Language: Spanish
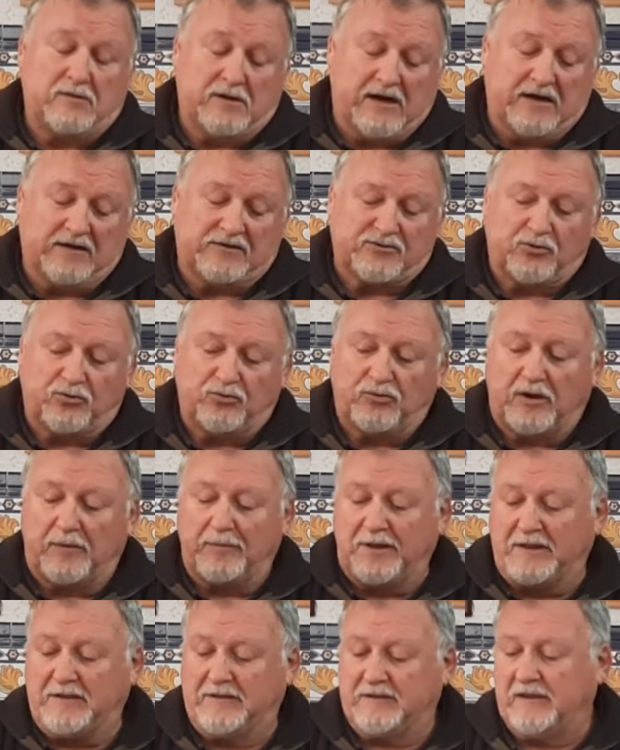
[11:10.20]

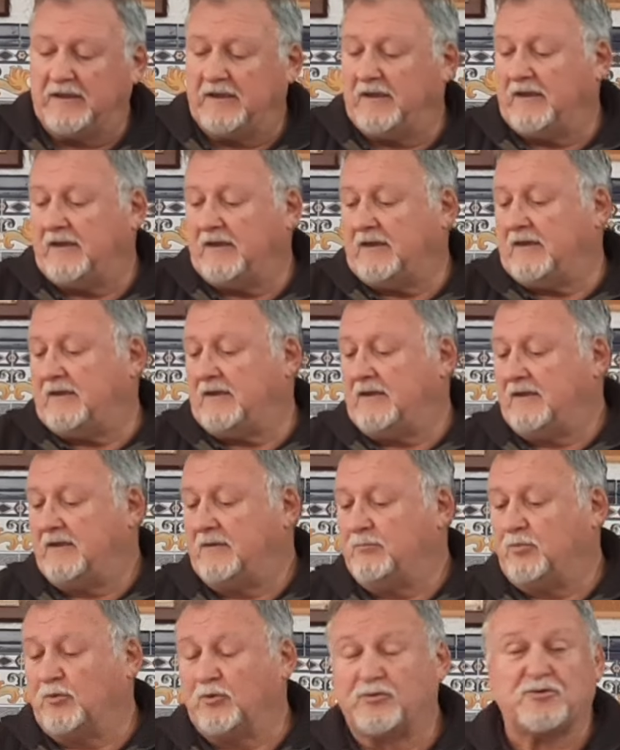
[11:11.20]
Absolutamente,
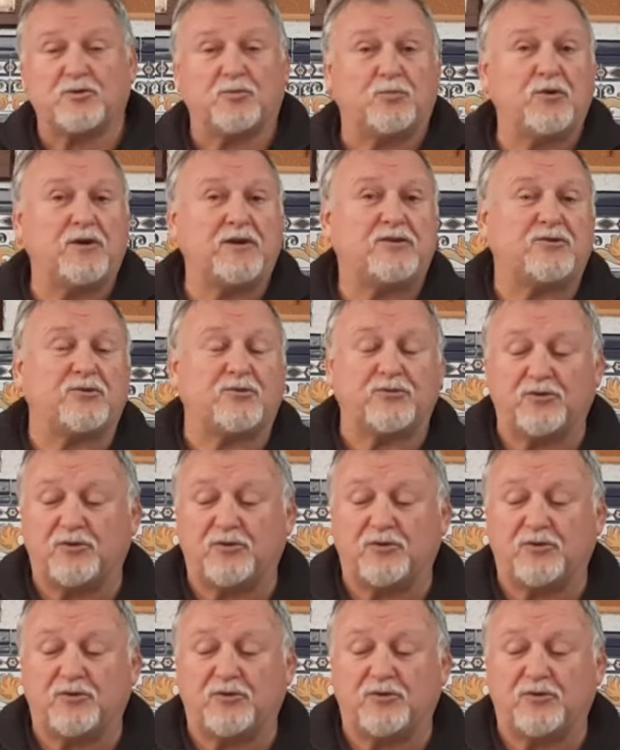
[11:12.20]
por supuesto,